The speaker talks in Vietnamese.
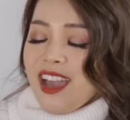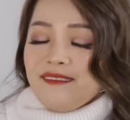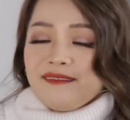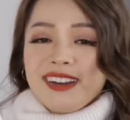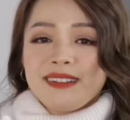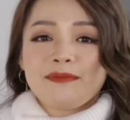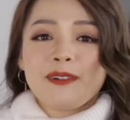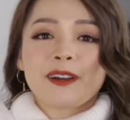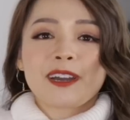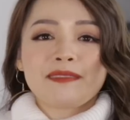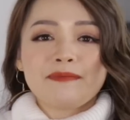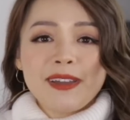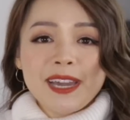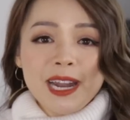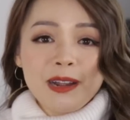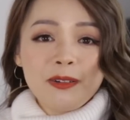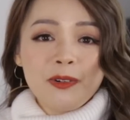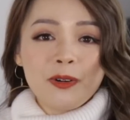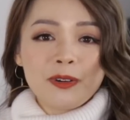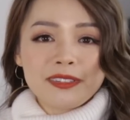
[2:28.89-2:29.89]
và mọi người biết
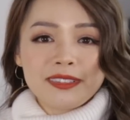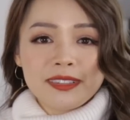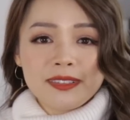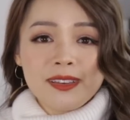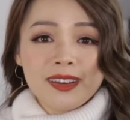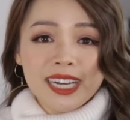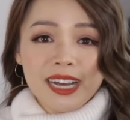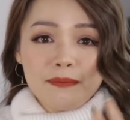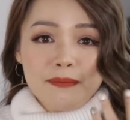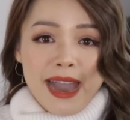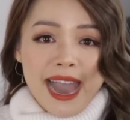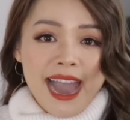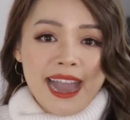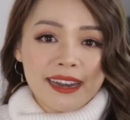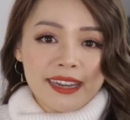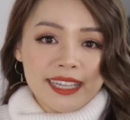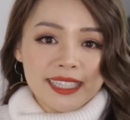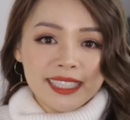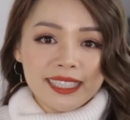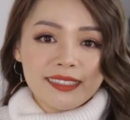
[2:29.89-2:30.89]
không hồi xưa các
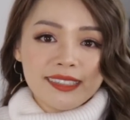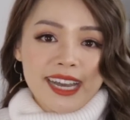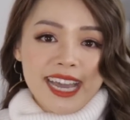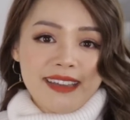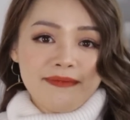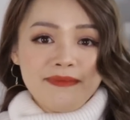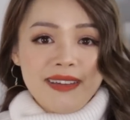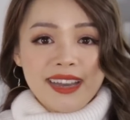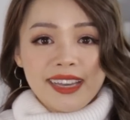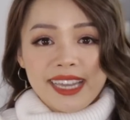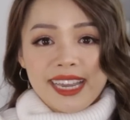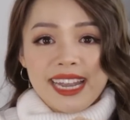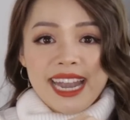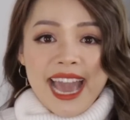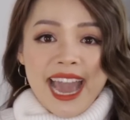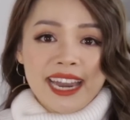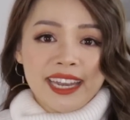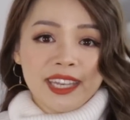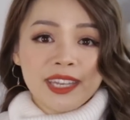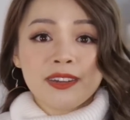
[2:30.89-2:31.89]
bà đi chợ hay mang cái
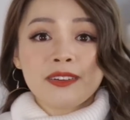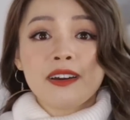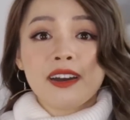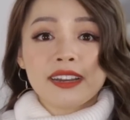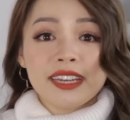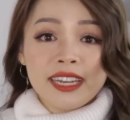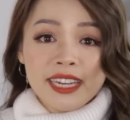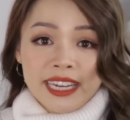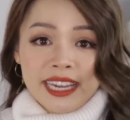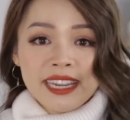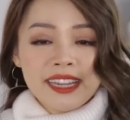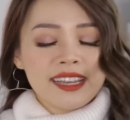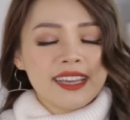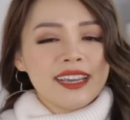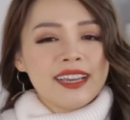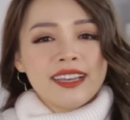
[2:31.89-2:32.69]
làn nhựa đi ấy